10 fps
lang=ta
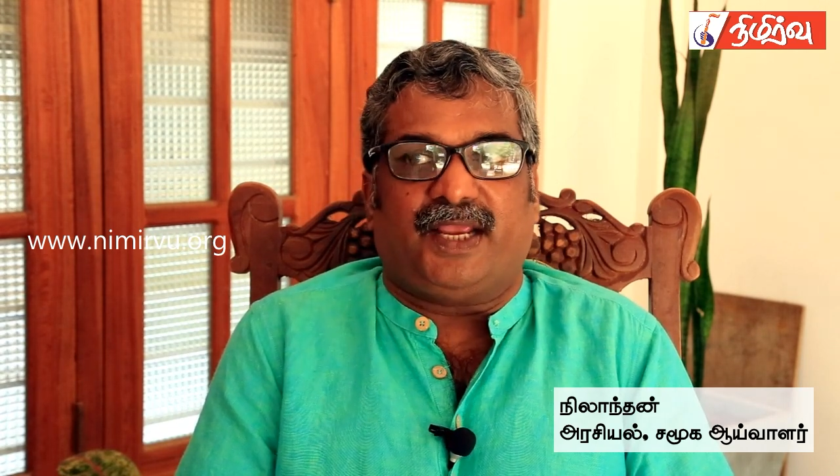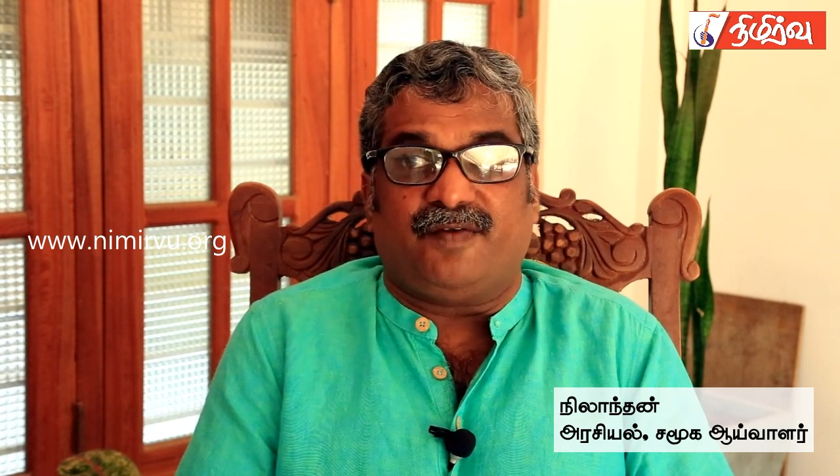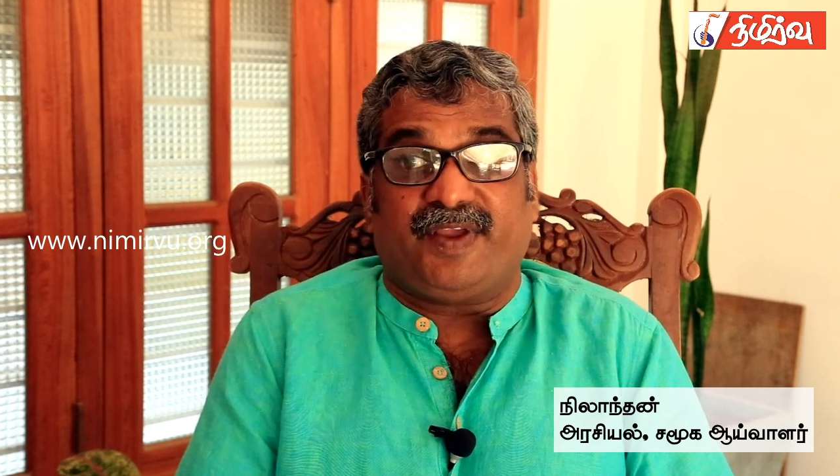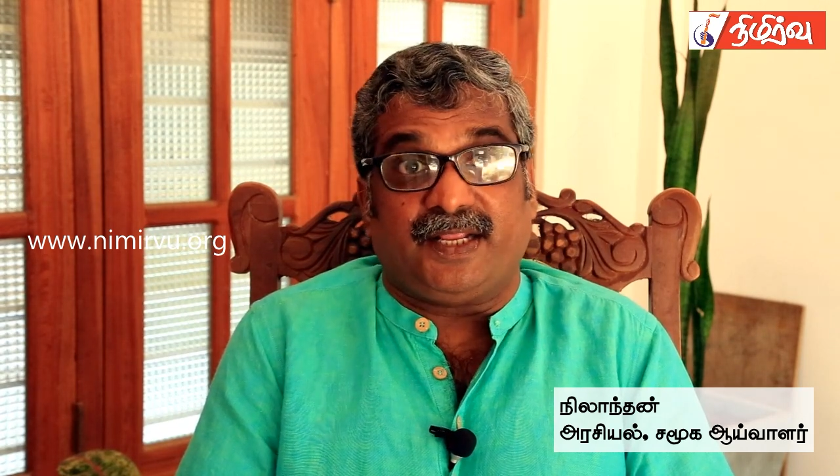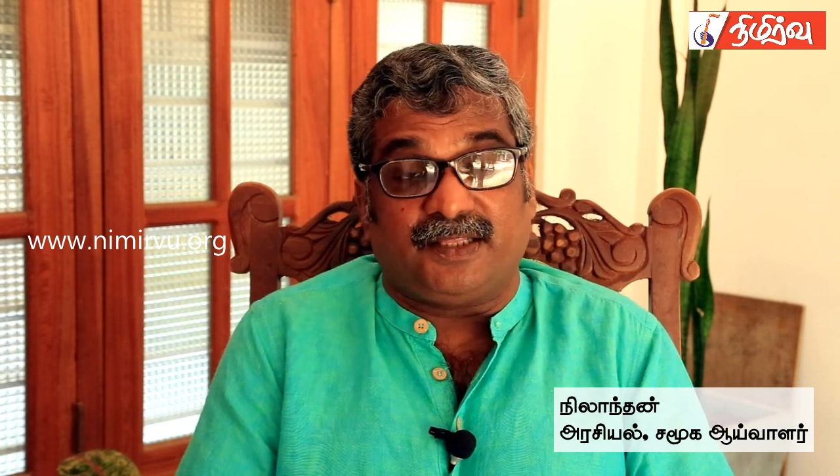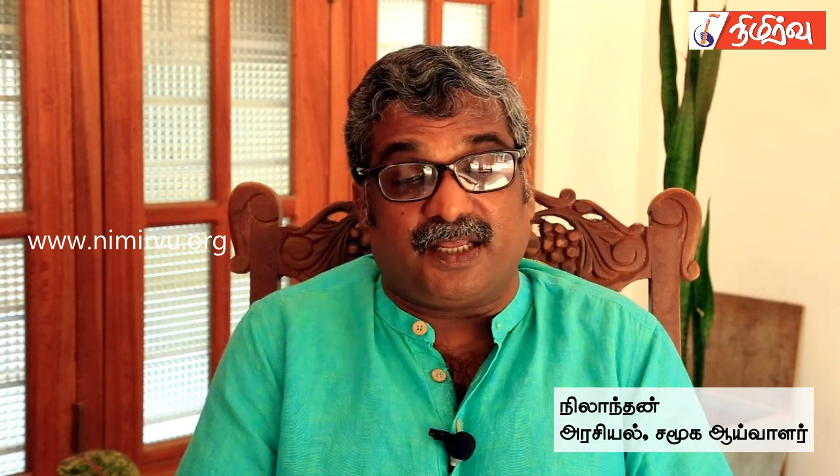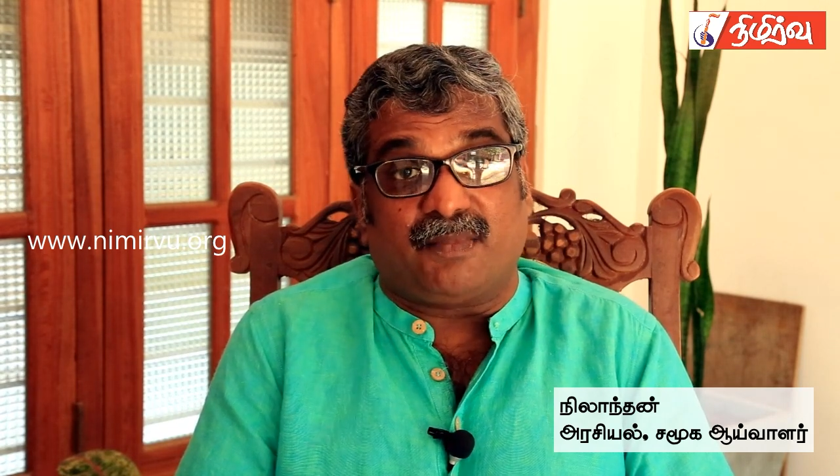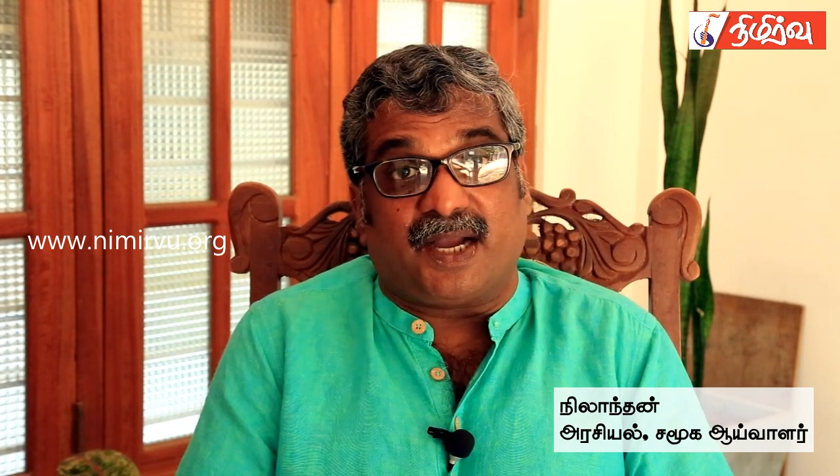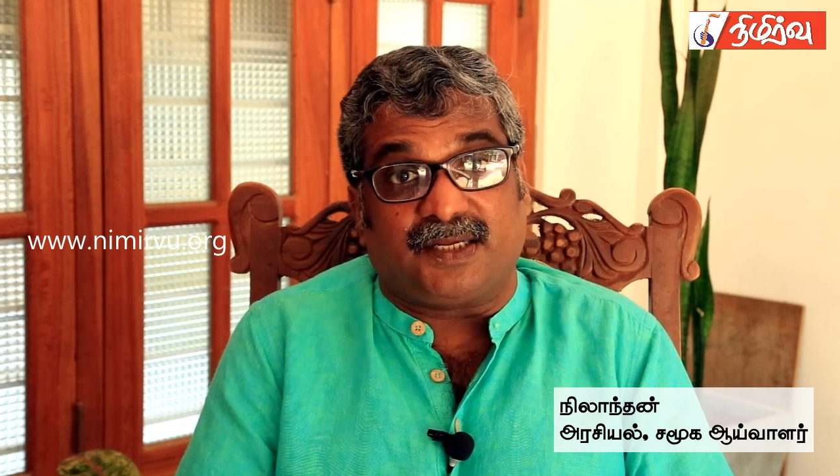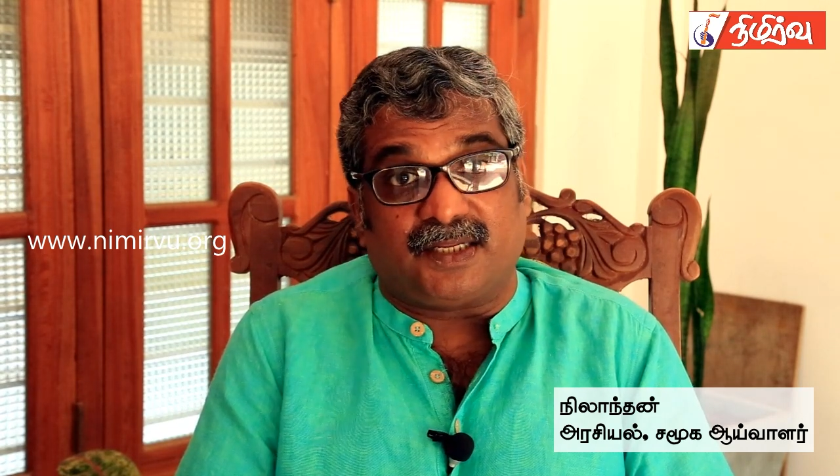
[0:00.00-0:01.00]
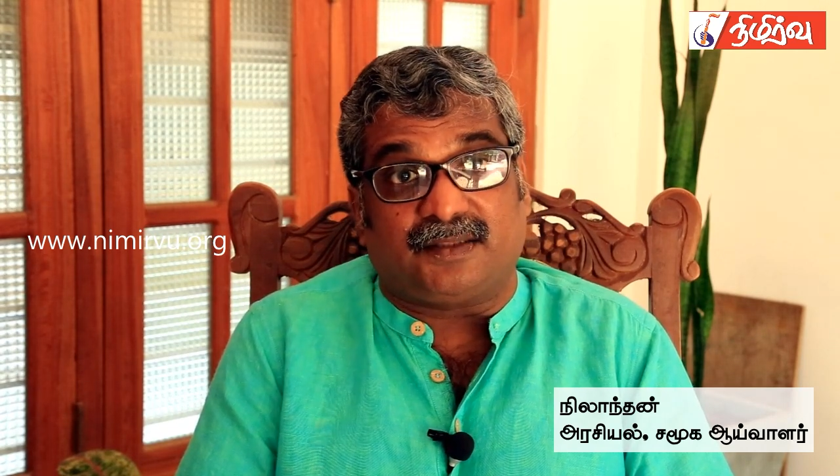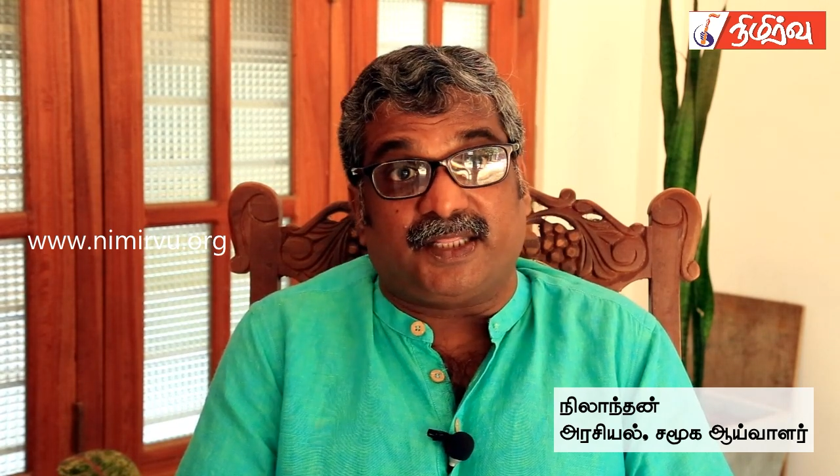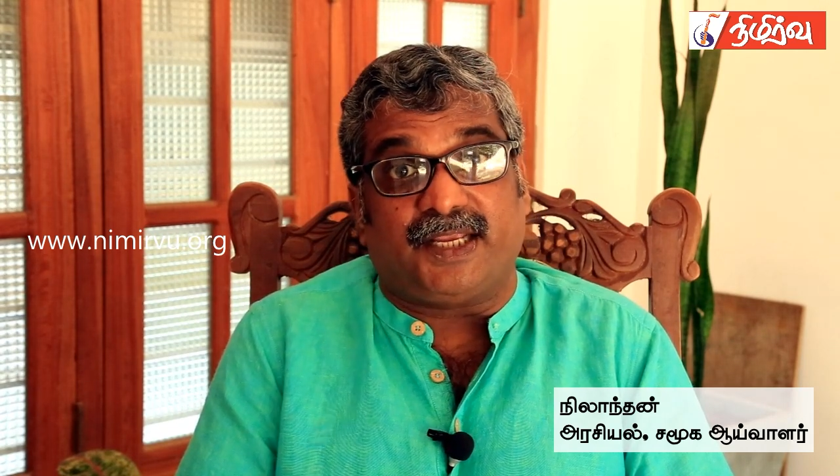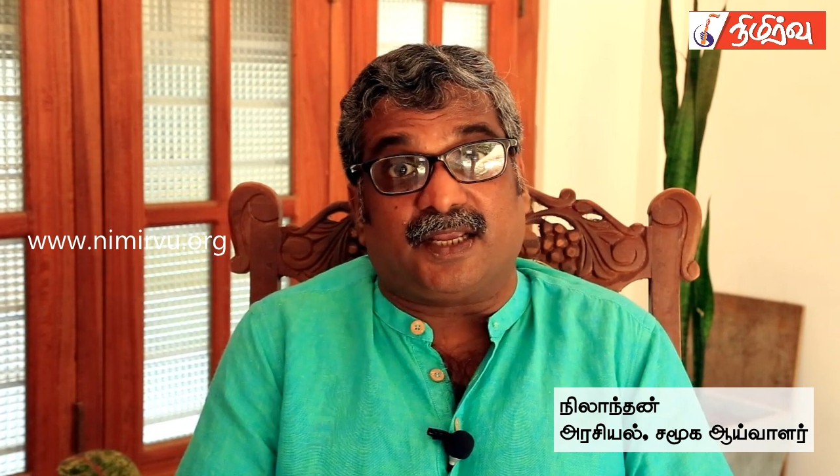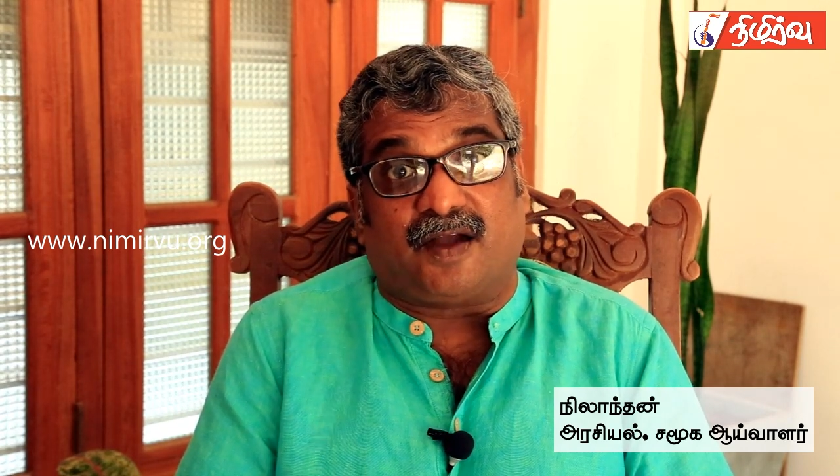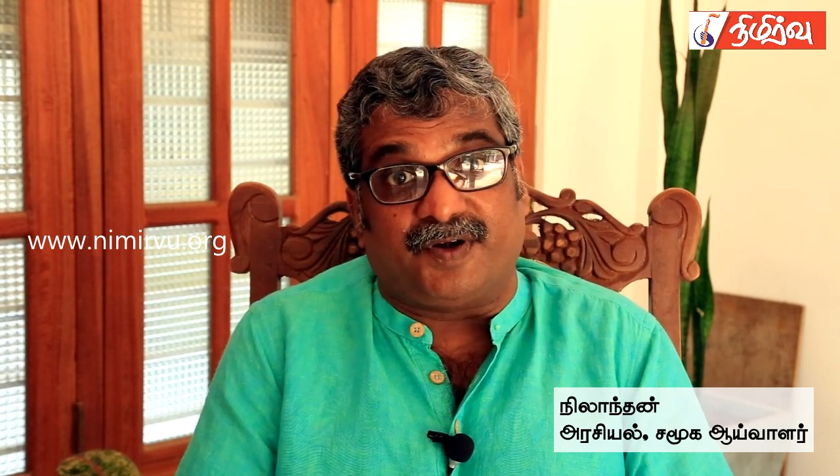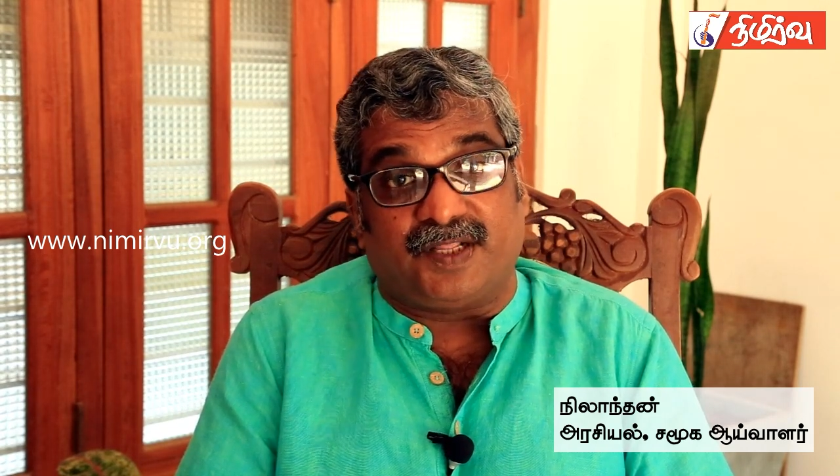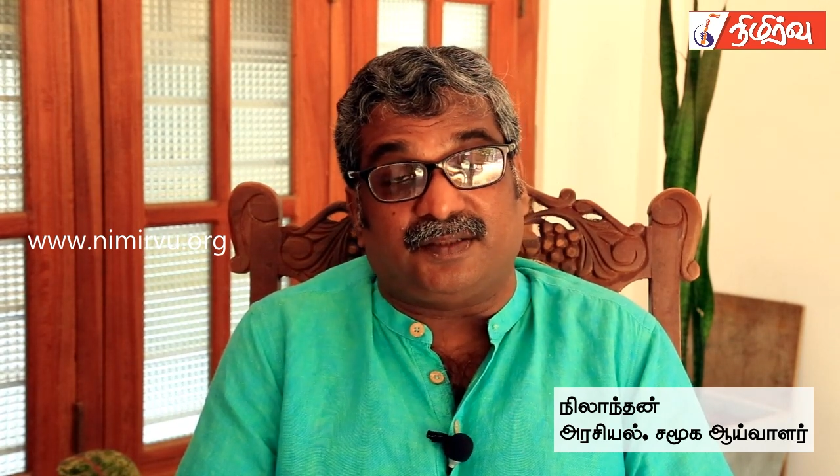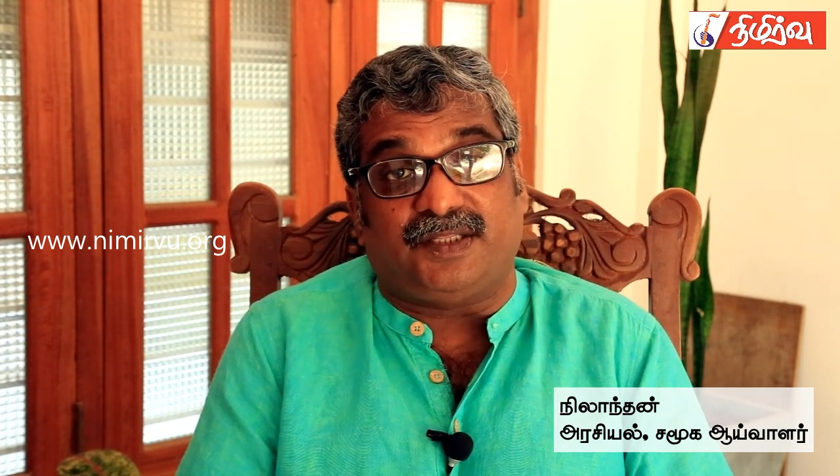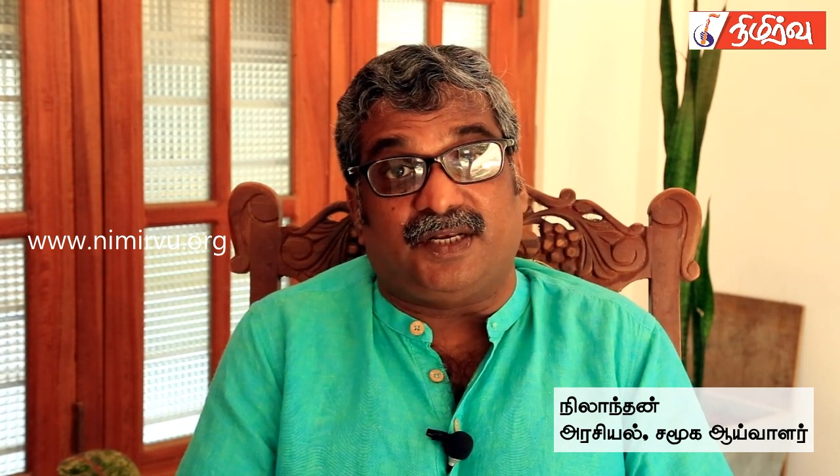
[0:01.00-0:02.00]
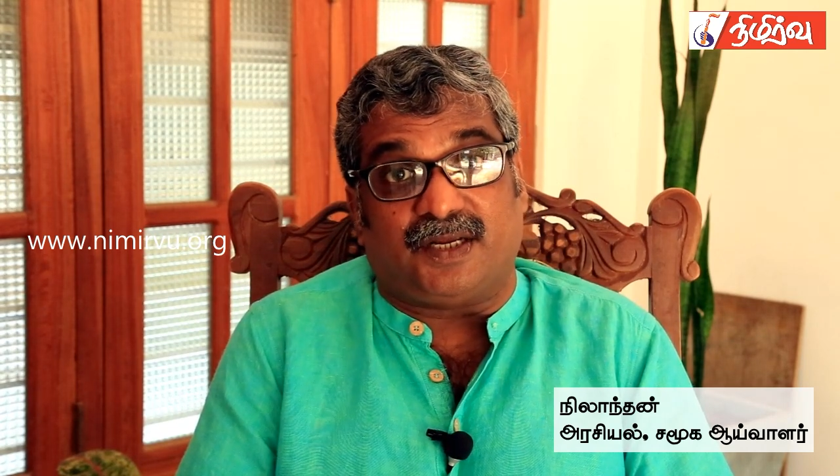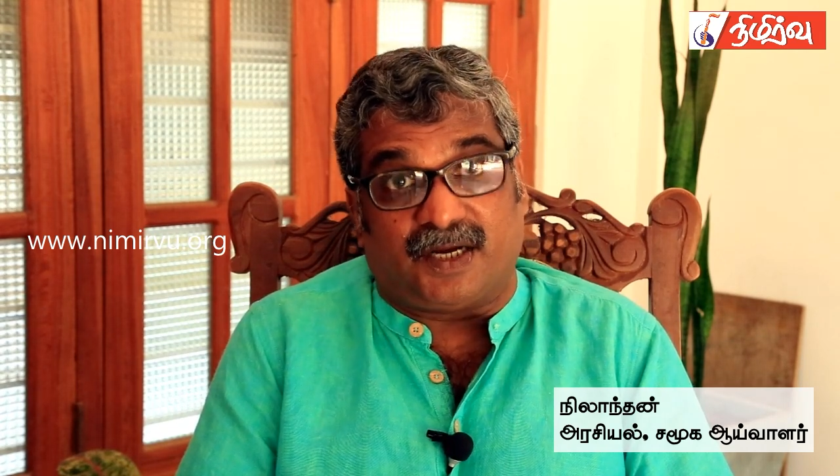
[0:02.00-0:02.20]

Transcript: எனவே இந்த மாற்றத்தை கவனத்தில்